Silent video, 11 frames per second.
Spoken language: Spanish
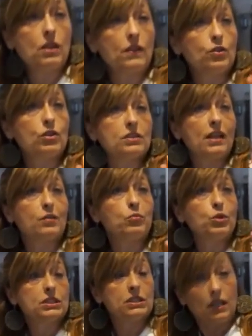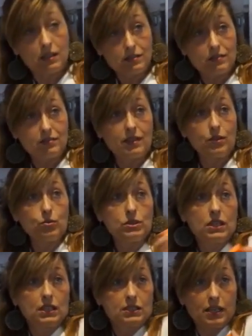haciendo es dar muestras de
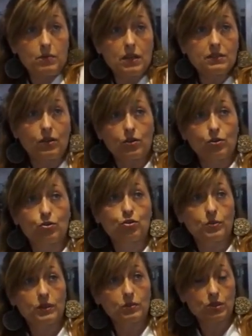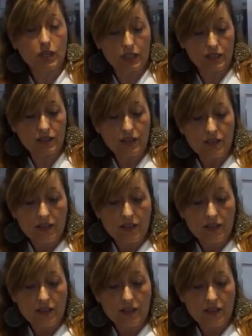nuestras cremas, de lo que nosotros vendemos aquí,